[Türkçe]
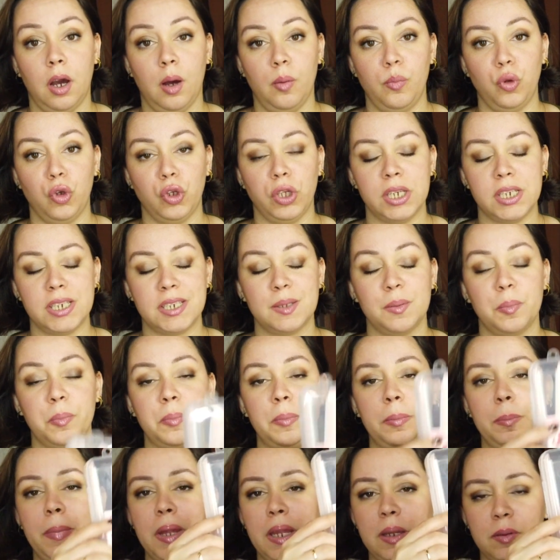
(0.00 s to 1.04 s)
kamyon geçtim.
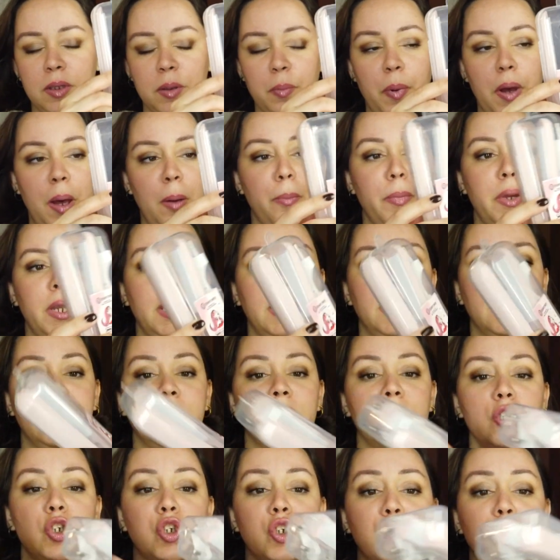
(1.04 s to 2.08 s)
Benimki pembe
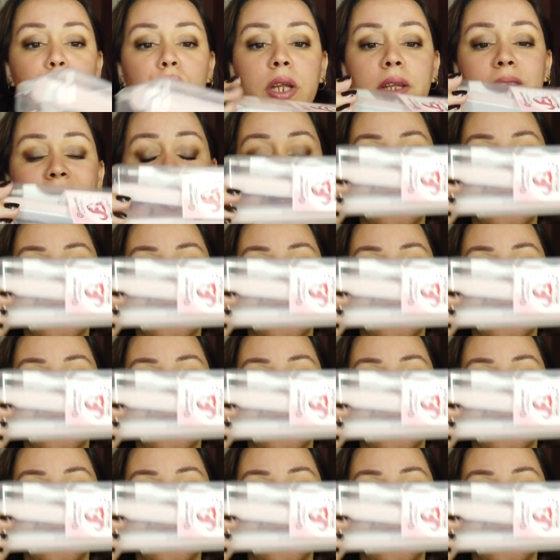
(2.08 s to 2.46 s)
rengi. Şöyle